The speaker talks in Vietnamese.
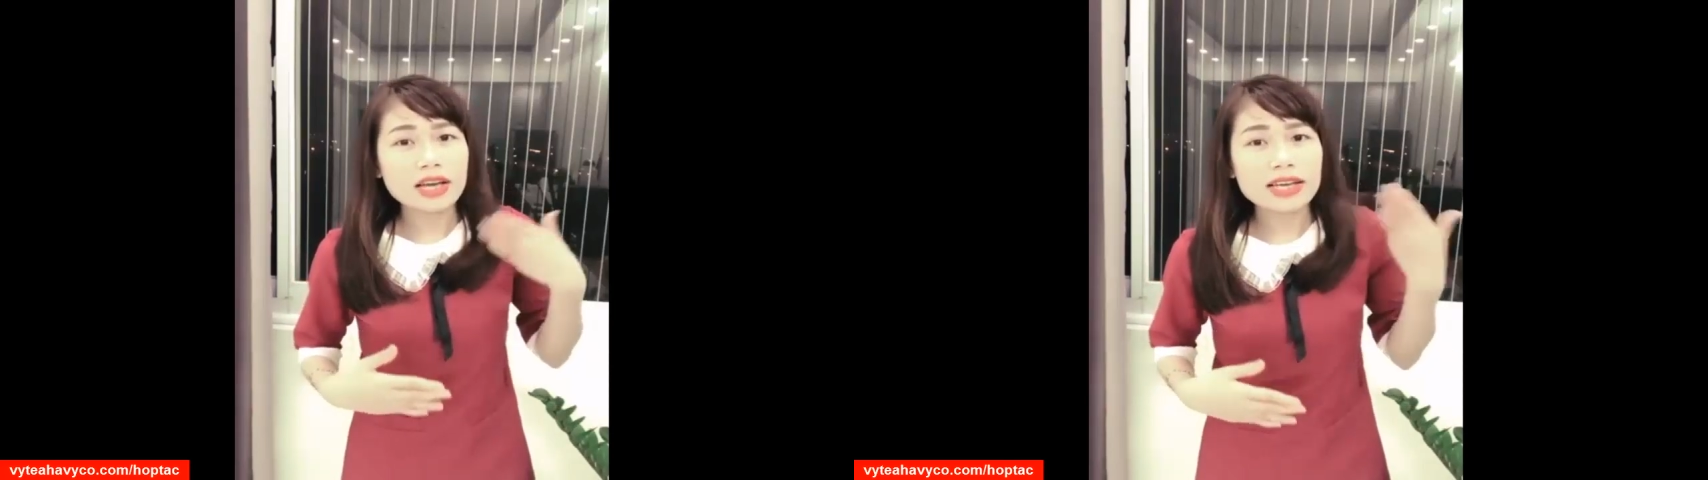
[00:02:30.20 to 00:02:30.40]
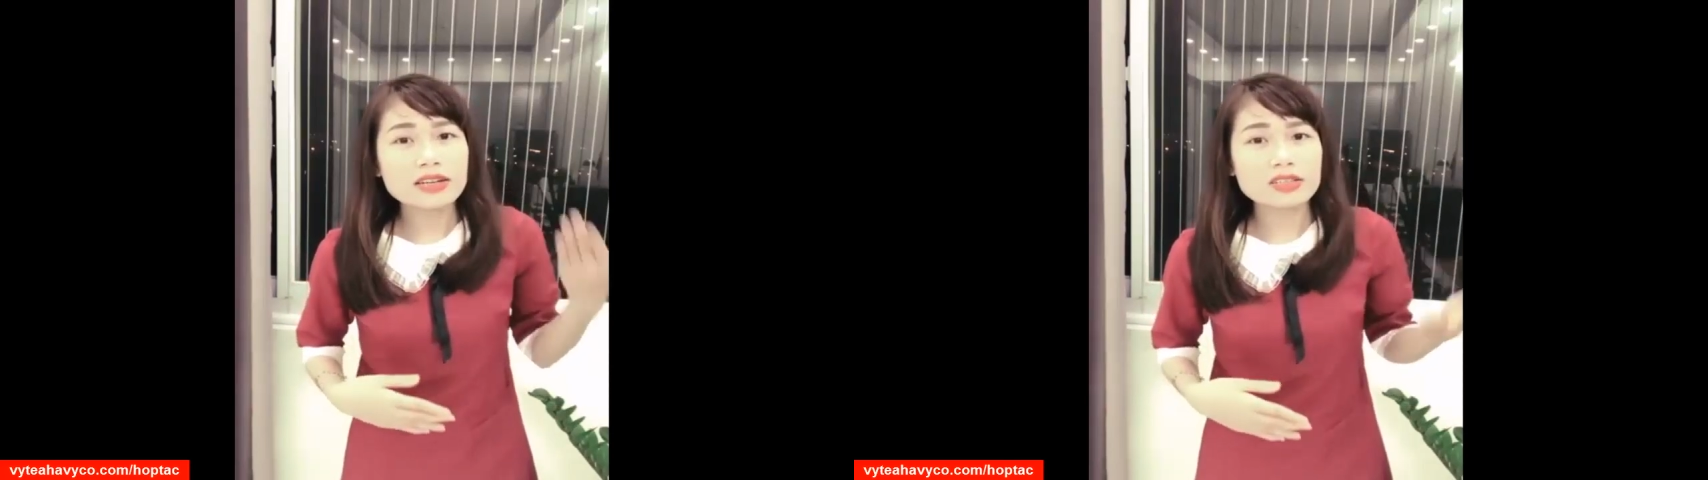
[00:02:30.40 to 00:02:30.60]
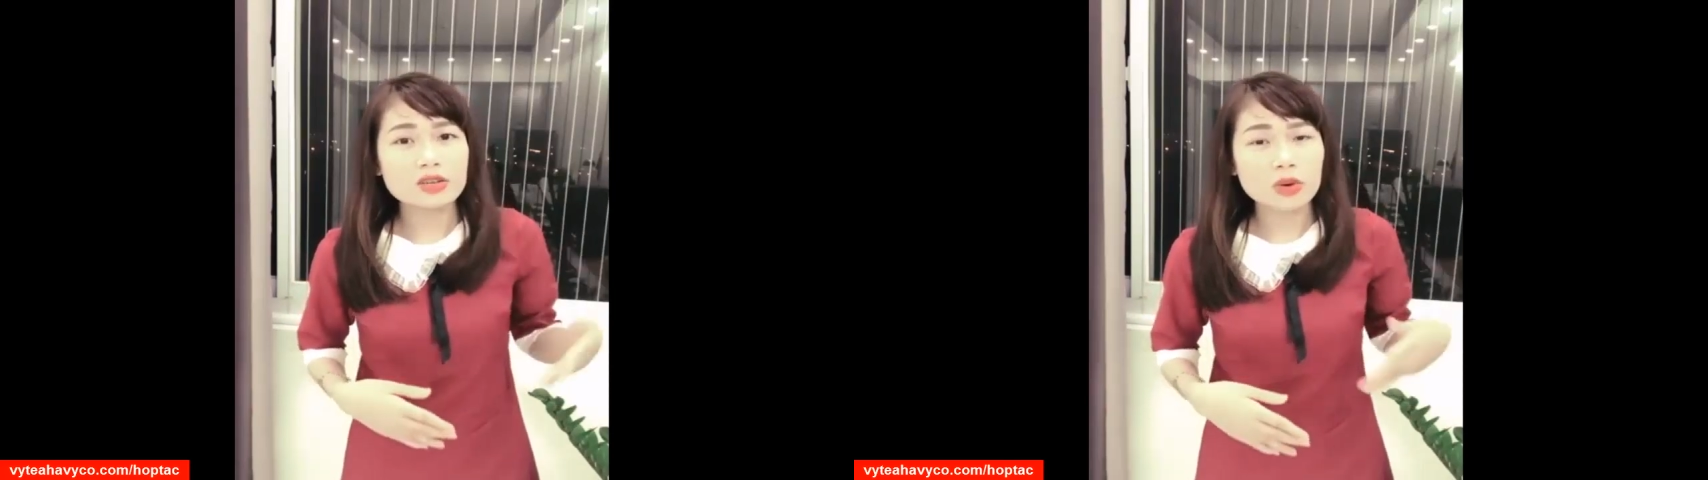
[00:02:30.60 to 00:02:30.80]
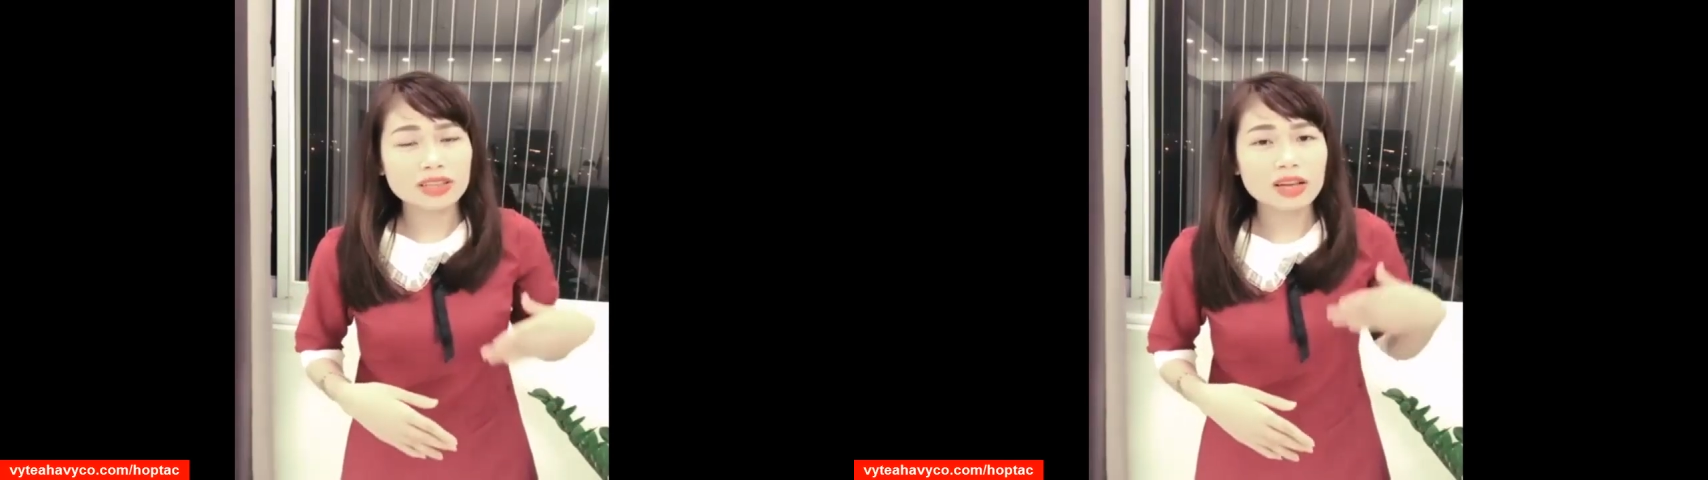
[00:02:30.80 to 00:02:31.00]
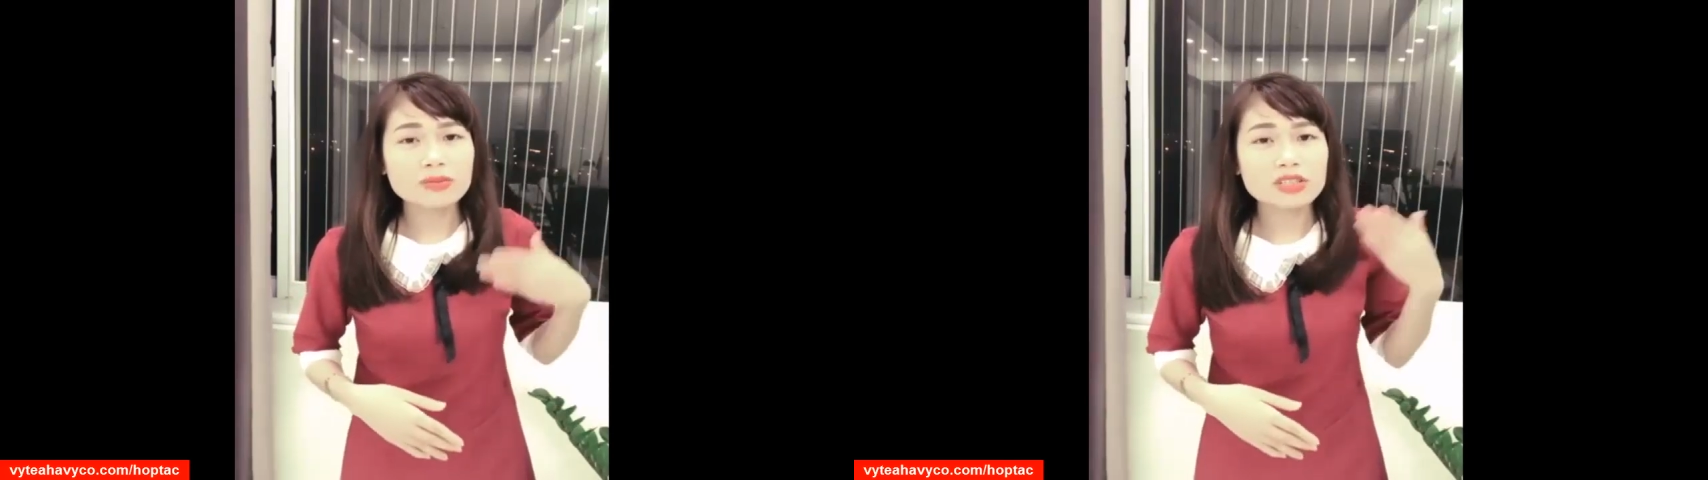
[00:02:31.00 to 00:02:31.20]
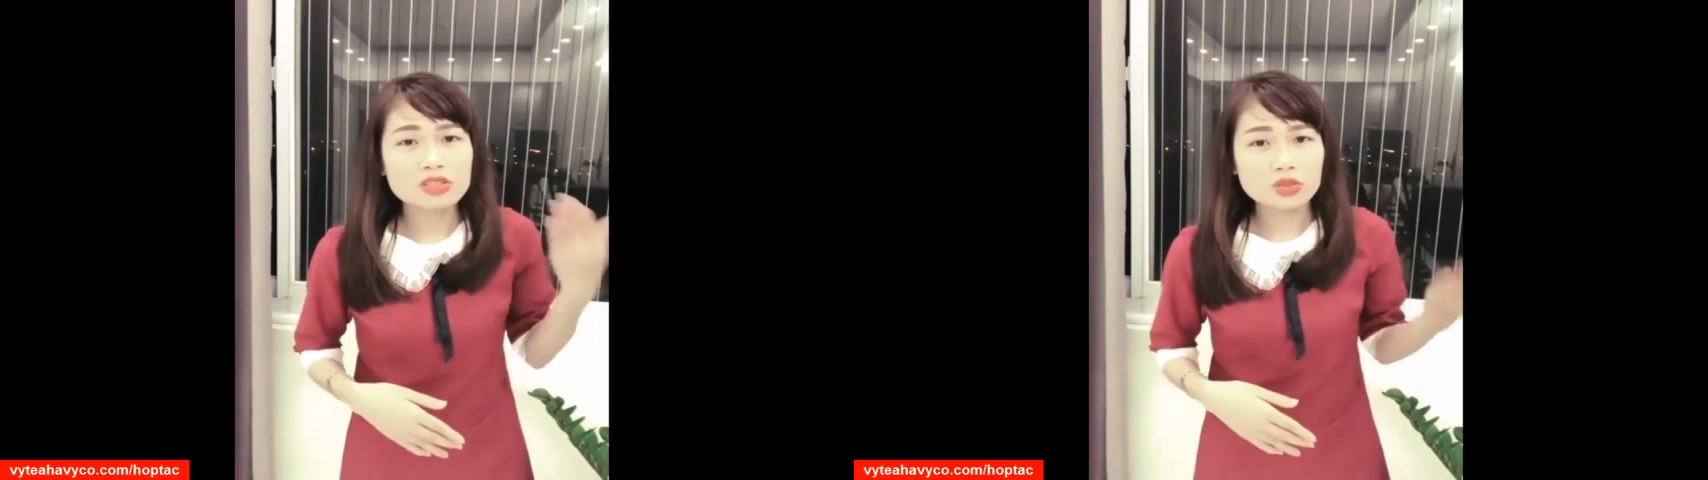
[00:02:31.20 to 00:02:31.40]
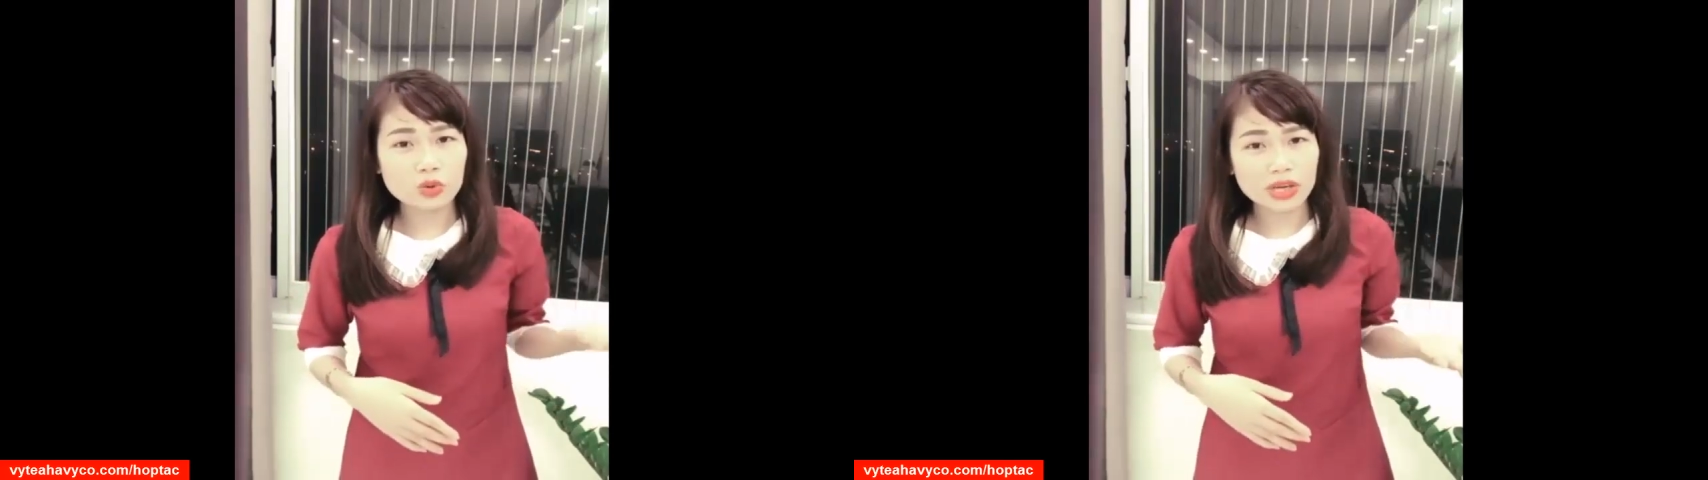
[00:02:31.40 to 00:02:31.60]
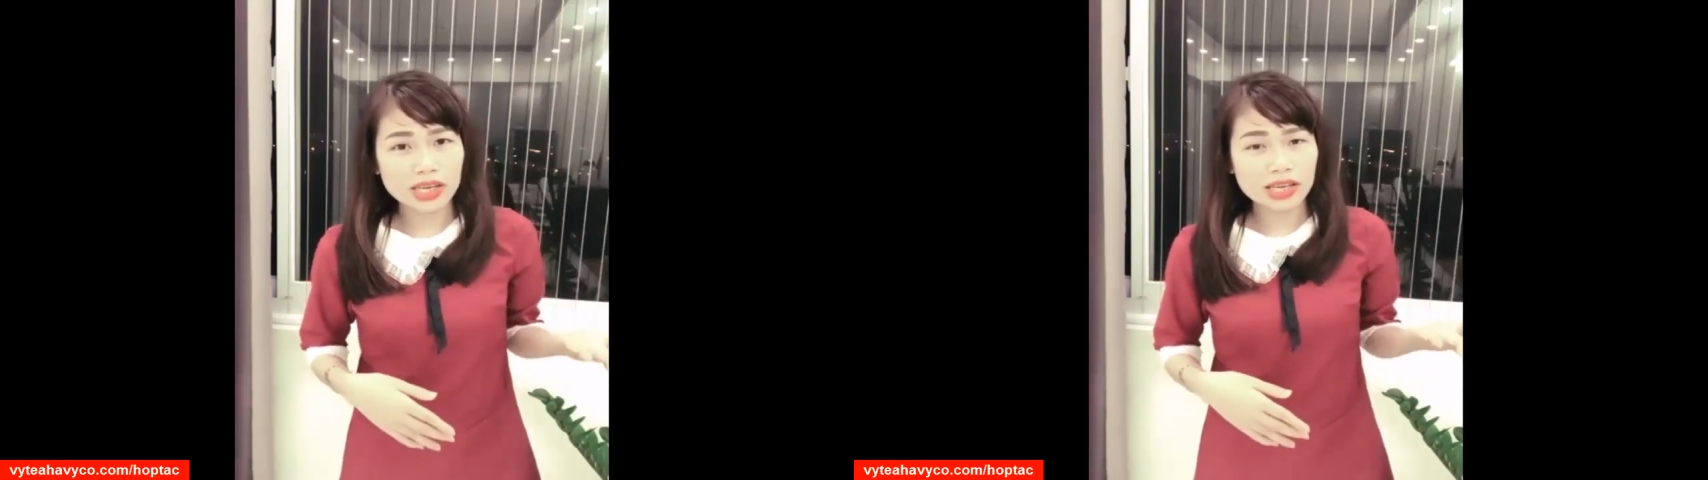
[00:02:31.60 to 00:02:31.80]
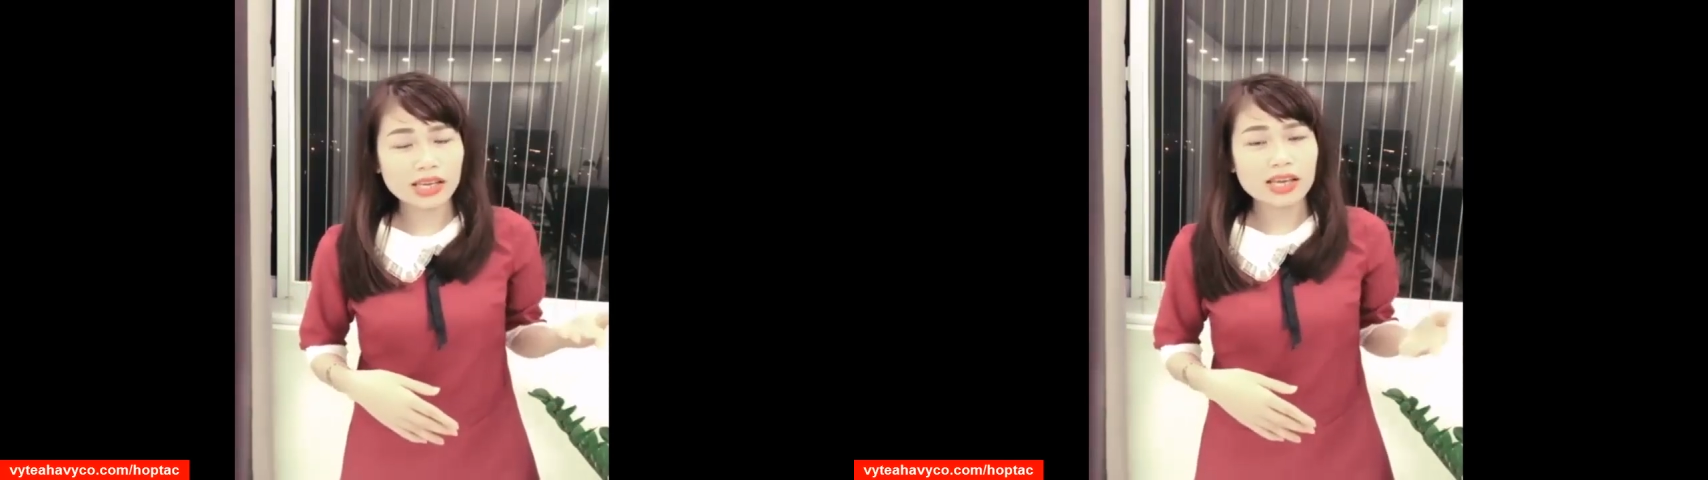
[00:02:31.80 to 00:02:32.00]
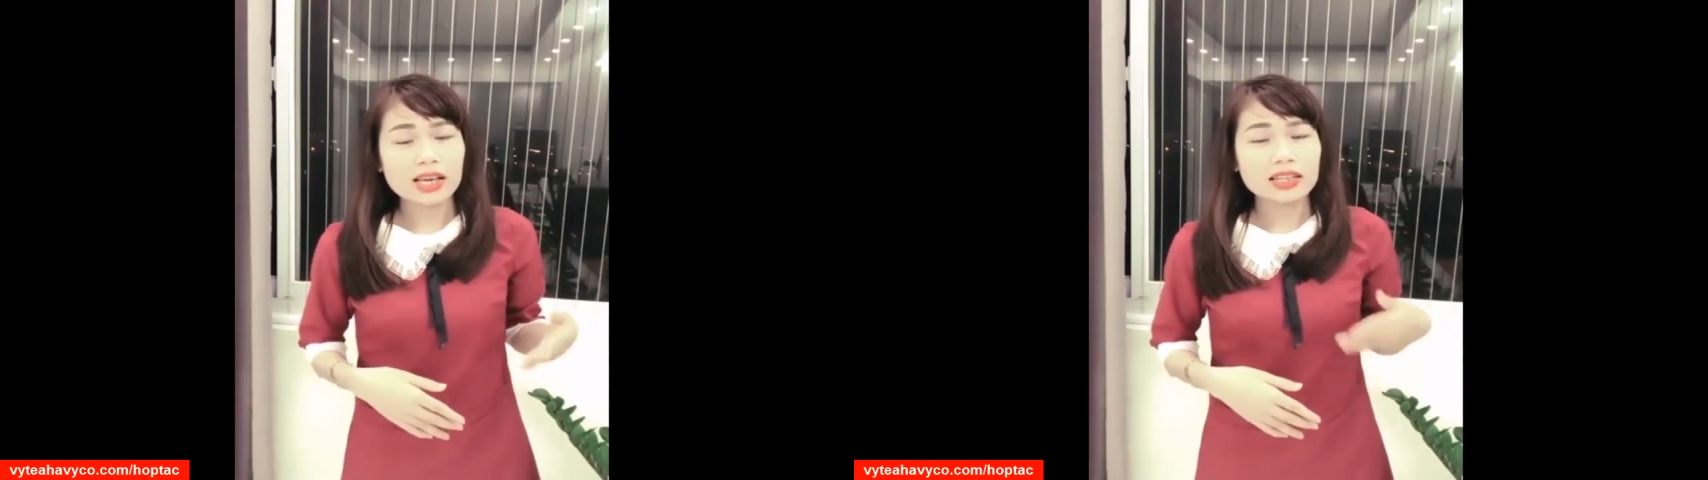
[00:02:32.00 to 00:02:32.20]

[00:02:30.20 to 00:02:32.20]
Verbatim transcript: gây được sự quan tâm được sự chú ý